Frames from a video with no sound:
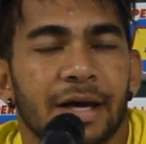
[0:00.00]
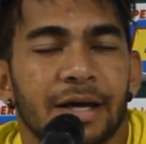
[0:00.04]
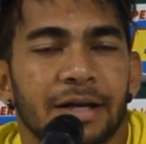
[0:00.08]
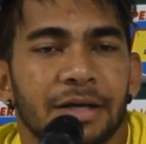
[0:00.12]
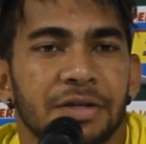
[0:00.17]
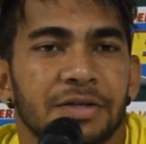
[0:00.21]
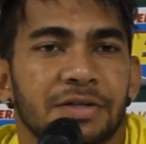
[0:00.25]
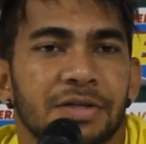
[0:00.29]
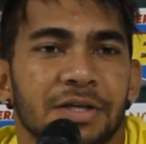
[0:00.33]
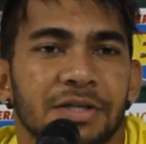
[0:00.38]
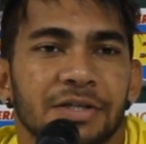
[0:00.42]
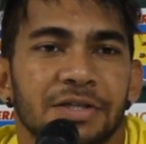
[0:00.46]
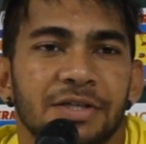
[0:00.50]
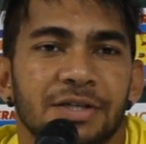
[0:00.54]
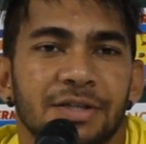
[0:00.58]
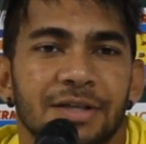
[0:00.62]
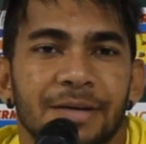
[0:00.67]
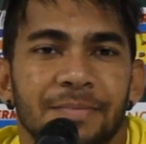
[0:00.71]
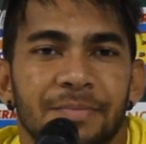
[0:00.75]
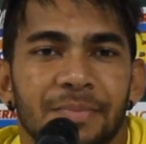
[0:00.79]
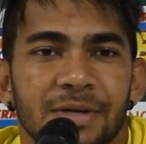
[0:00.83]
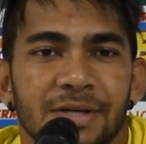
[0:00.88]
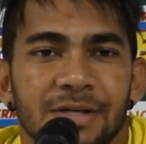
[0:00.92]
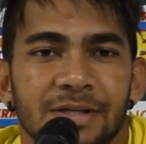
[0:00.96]
É nisso que a gente
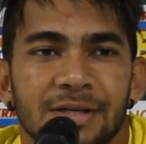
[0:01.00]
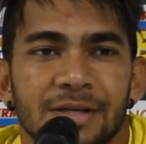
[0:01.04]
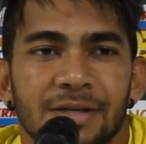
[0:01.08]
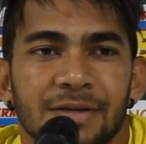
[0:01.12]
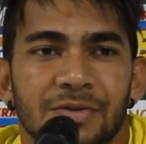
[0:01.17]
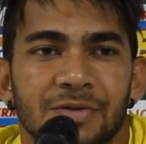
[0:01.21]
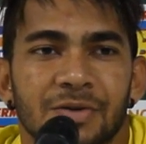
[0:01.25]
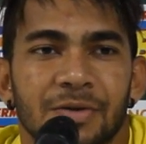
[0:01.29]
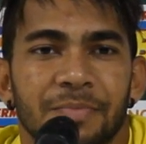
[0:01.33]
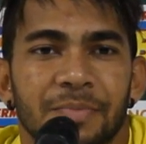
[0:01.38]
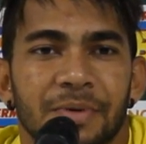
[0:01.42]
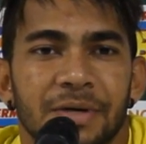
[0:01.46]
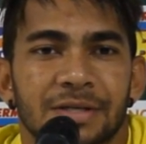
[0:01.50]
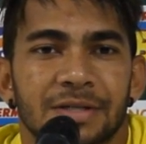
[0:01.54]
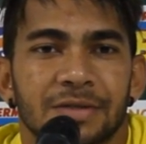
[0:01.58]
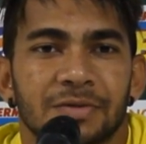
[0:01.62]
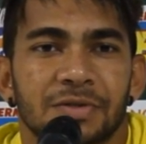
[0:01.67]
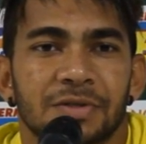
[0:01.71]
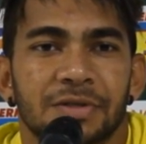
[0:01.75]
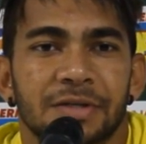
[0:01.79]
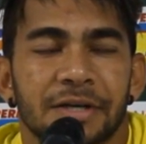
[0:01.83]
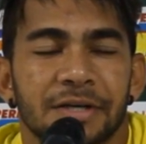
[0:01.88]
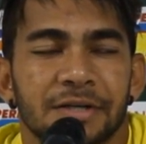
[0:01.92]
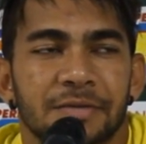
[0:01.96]
está pensando, só pensa
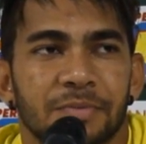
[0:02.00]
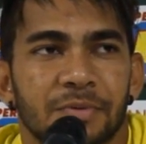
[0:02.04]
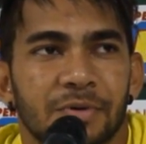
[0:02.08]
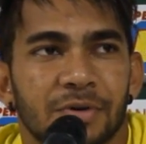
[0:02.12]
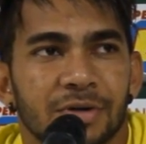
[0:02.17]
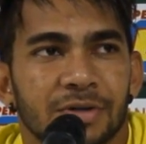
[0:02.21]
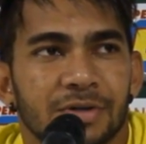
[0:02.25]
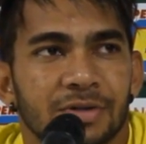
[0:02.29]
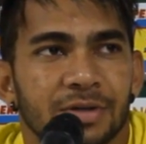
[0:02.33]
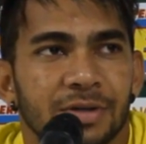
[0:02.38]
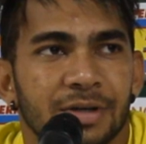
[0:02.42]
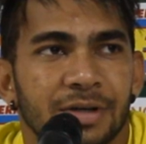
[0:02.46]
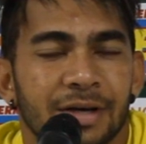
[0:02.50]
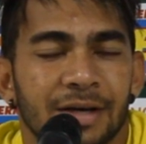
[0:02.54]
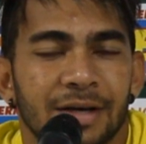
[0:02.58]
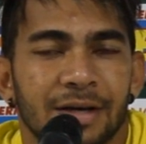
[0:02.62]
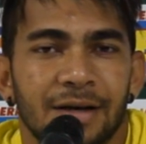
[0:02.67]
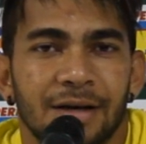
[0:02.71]
nos três pontos,